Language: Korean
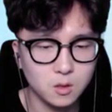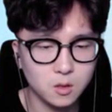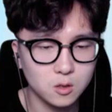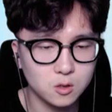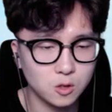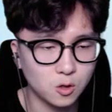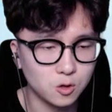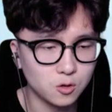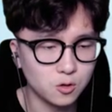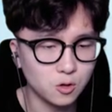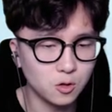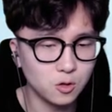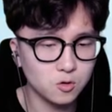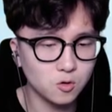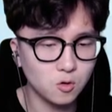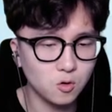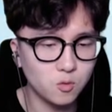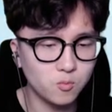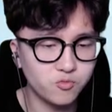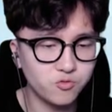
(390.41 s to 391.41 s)

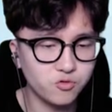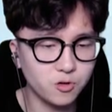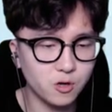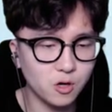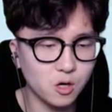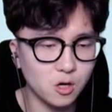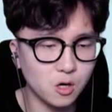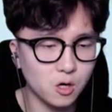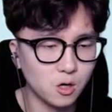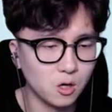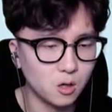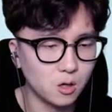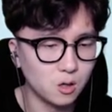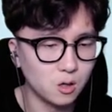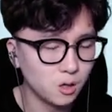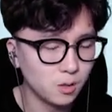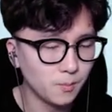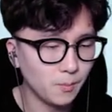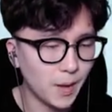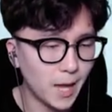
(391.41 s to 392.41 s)
정령도 무려
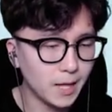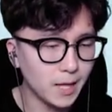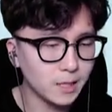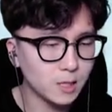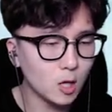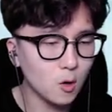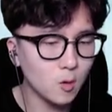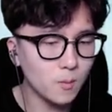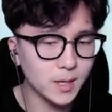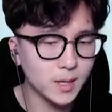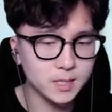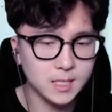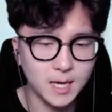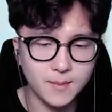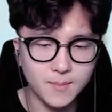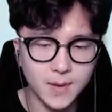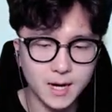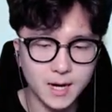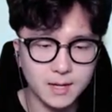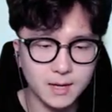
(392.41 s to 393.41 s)
메테오만
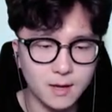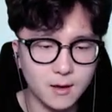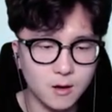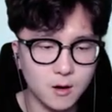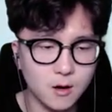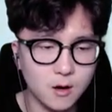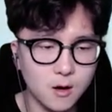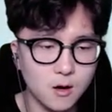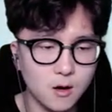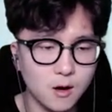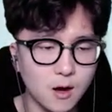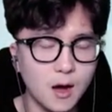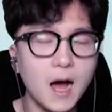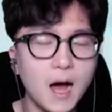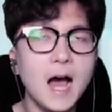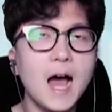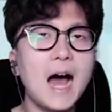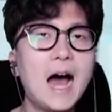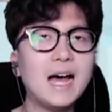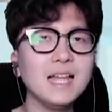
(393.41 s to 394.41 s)
3마리예요.
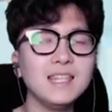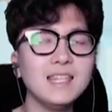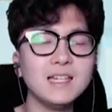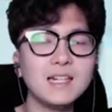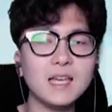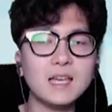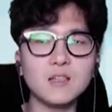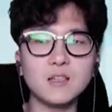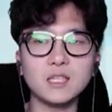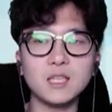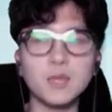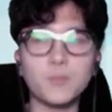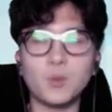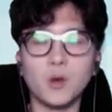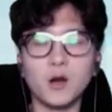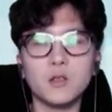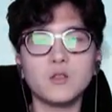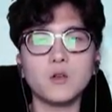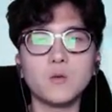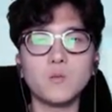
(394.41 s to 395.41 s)
하늘에서 이제
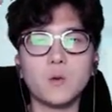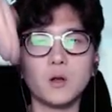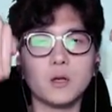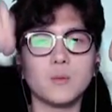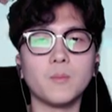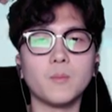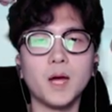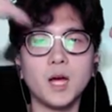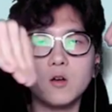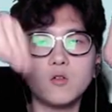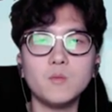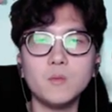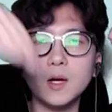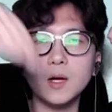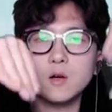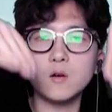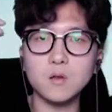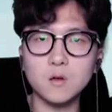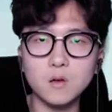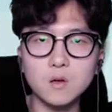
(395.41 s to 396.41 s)
별똥별이
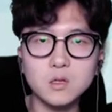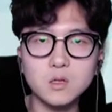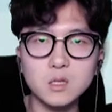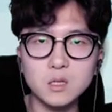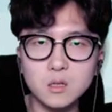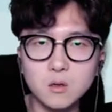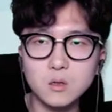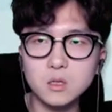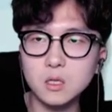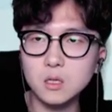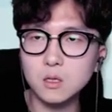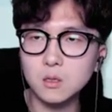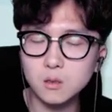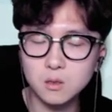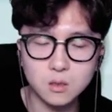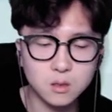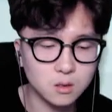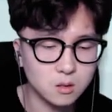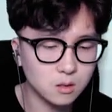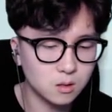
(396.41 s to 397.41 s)
마구마구 떨어지는 거지
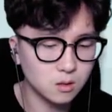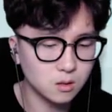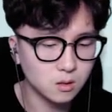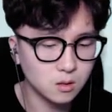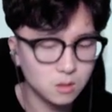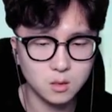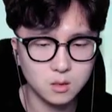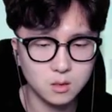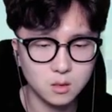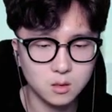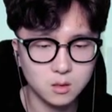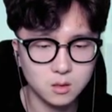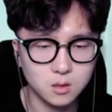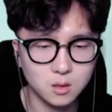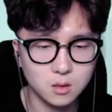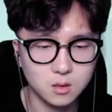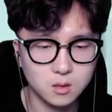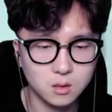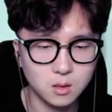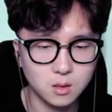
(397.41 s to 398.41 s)
이거는
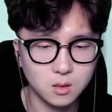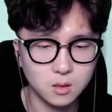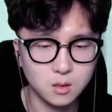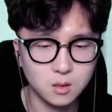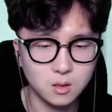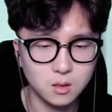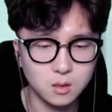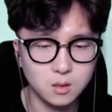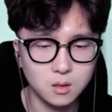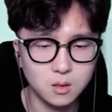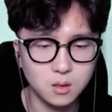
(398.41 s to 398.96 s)
짜자자